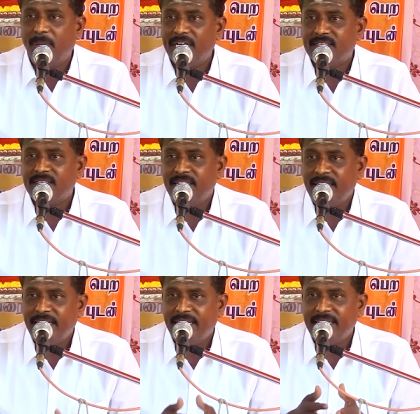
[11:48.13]
பக்தி
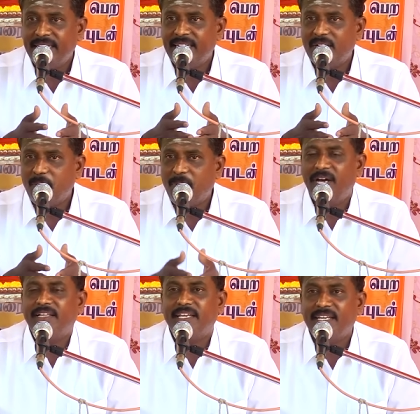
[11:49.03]
என்கின்ற
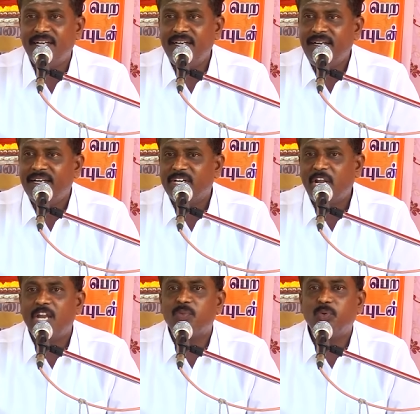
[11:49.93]
பாதையில்
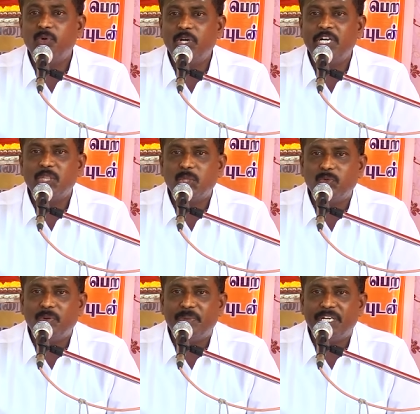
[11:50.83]
நான்
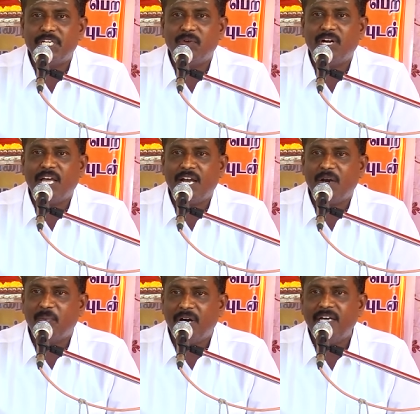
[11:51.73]
பூரணத்துவம்
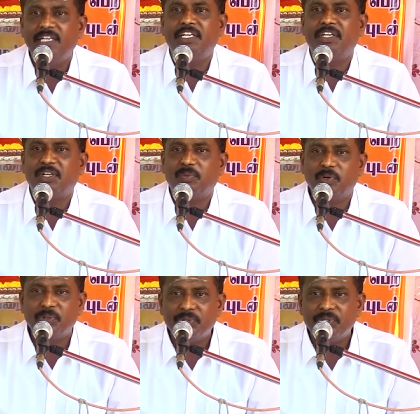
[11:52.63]
பெற்றவனாக மாறுகின்ற
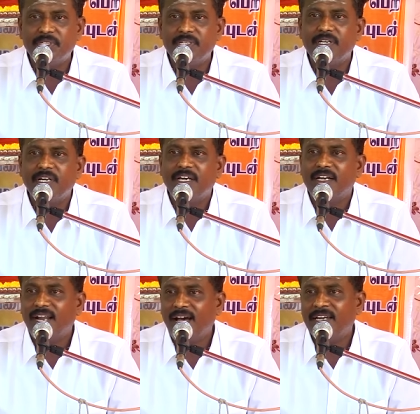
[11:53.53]
பொழுது
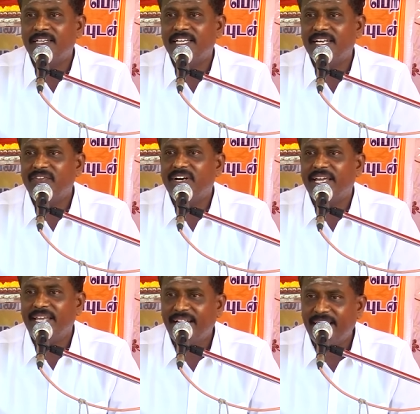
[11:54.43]
நான்
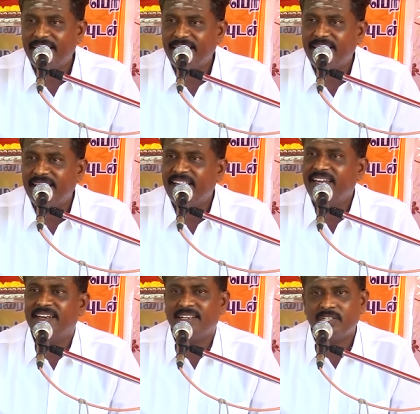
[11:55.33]
இறைவனை
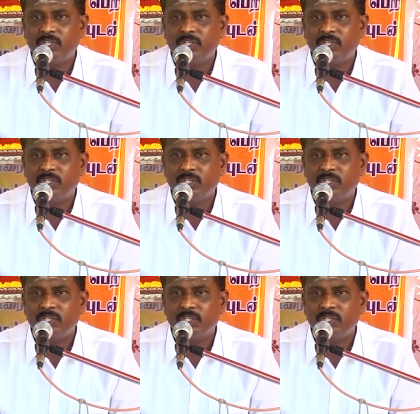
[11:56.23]
அடைகிறேன்